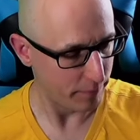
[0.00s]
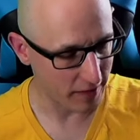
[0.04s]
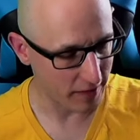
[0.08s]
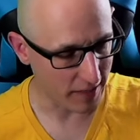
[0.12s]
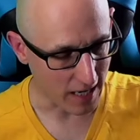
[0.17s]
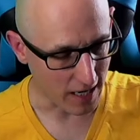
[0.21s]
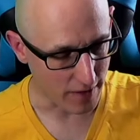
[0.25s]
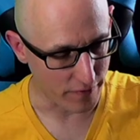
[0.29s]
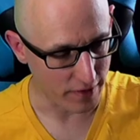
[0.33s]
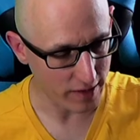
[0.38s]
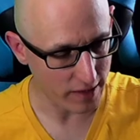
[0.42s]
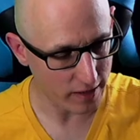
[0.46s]

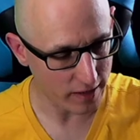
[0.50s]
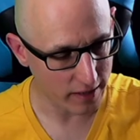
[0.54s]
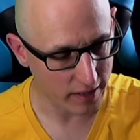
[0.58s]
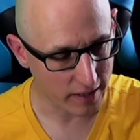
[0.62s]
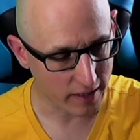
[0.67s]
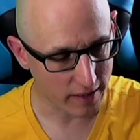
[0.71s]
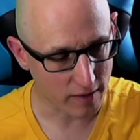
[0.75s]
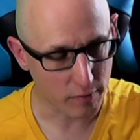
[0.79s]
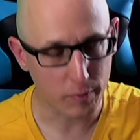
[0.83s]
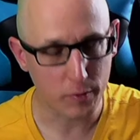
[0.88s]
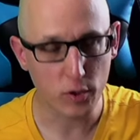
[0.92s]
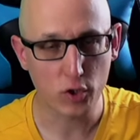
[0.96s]
Ja, wenn ihr
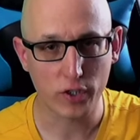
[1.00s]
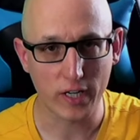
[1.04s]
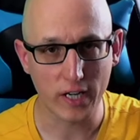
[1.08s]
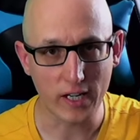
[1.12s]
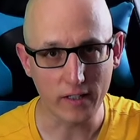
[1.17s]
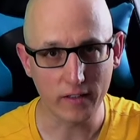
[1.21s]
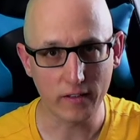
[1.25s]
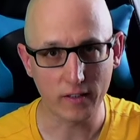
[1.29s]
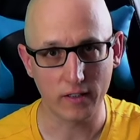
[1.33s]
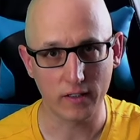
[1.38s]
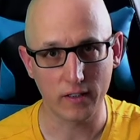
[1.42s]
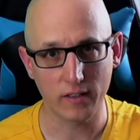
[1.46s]
die jetzt
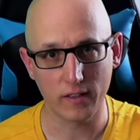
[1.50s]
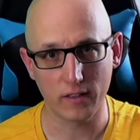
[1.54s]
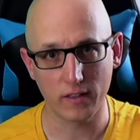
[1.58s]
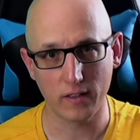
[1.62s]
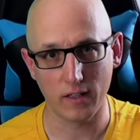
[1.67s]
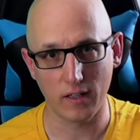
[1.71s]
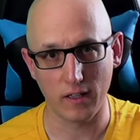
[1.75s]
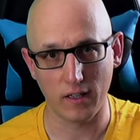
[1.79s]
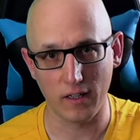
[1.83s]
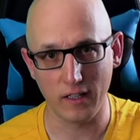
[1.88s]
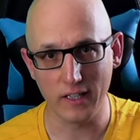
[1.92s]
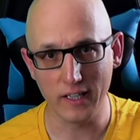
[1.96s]
bestellt,
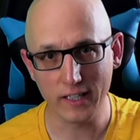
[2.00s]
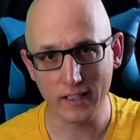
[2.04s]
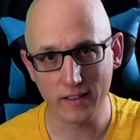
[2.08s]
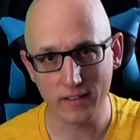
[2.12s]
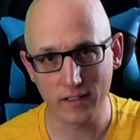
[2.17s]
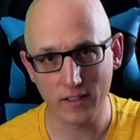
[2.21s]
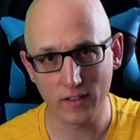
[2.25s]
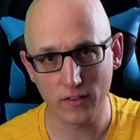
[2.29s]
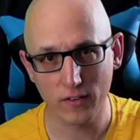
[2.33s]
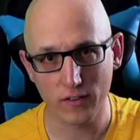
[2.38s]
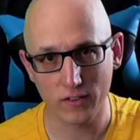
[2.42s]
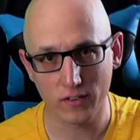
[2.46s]

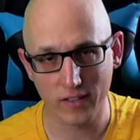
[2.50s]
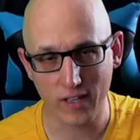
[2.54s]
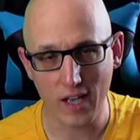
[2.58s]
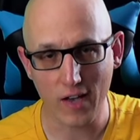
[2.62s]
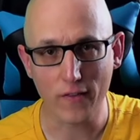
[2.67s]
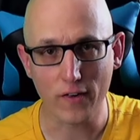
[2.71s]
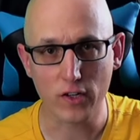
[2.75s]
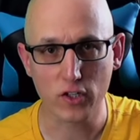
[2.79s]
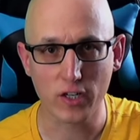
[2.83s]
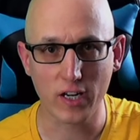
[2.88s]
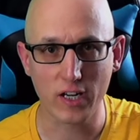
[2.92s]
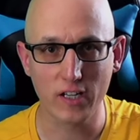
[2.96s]
liegt die
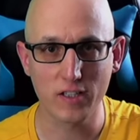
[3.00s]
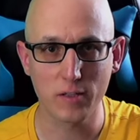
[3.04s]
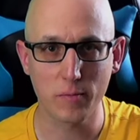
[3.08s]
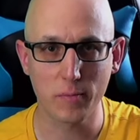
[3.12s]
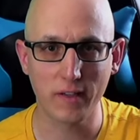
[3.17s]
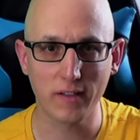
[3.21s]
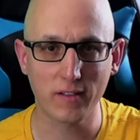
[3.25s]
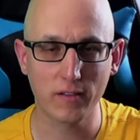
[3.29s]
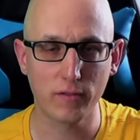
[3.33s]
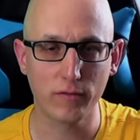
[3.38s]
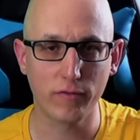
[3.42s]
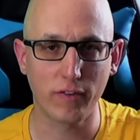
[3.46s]
sehr wahrscheinlich
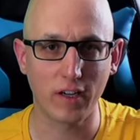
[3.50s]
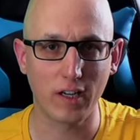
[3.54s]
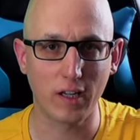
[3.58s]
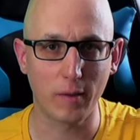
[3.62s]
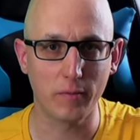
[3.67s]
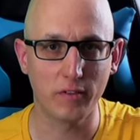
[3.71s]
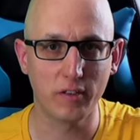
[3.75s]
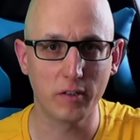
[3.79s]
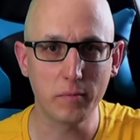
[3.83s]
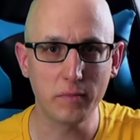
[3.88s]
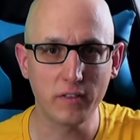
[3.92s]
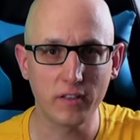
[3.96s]
im besten Fall
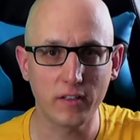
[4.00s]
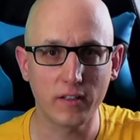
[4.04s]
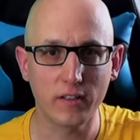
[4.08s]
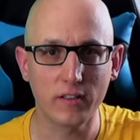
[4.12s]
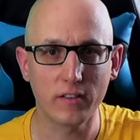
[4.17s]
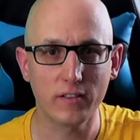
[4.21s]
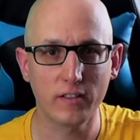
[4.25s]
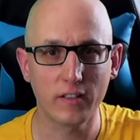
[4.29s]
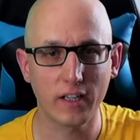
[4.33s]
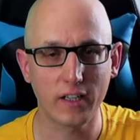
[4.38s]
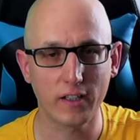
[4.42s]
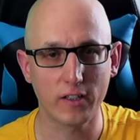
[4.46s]
am
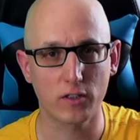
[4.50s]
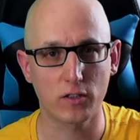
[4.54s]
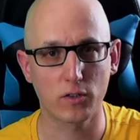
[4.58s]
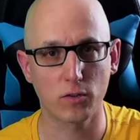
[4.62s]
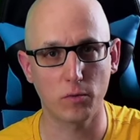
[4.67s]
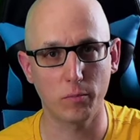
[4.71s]
17.10.